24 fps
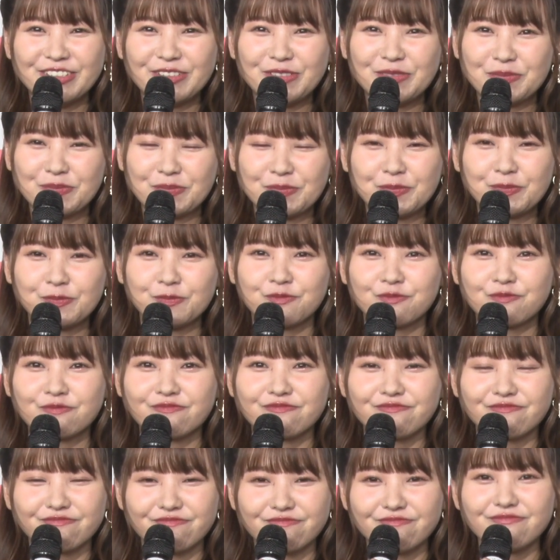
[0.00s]
でこれからちょっとね、
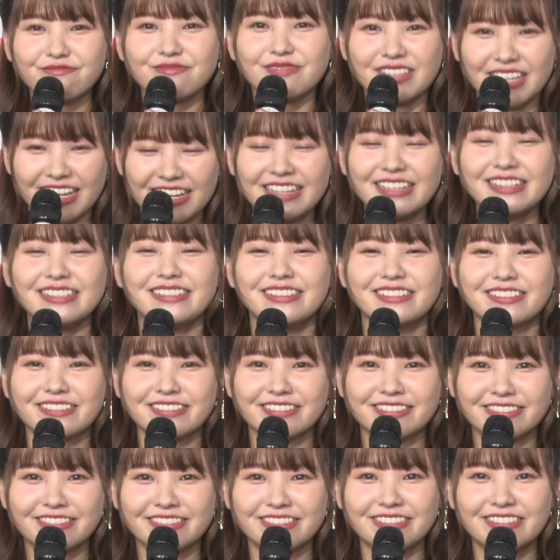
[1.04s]
もう年代になった
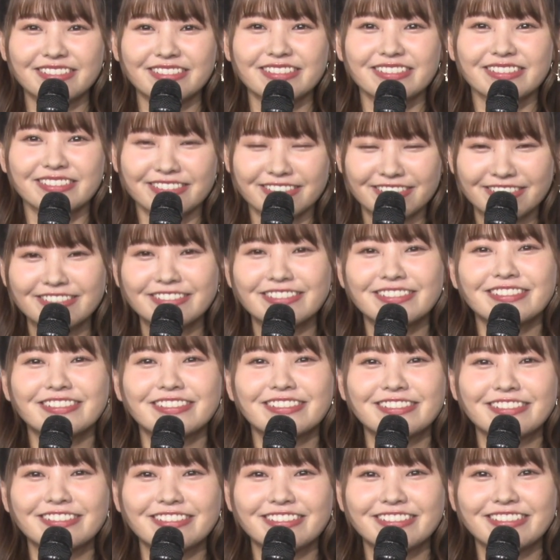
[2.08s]
んで、はい、あのちょっと
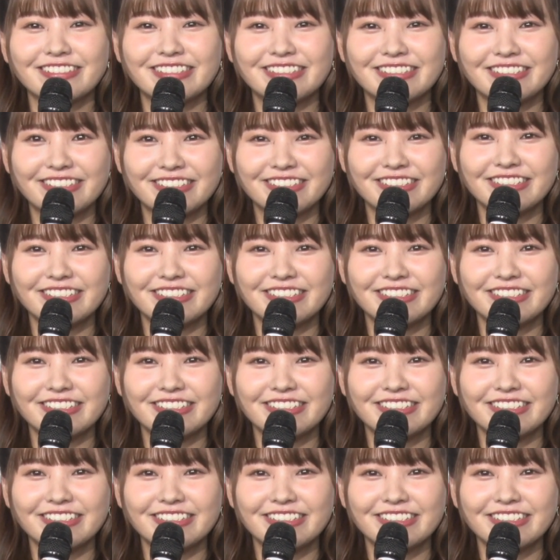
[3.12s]
ずつもう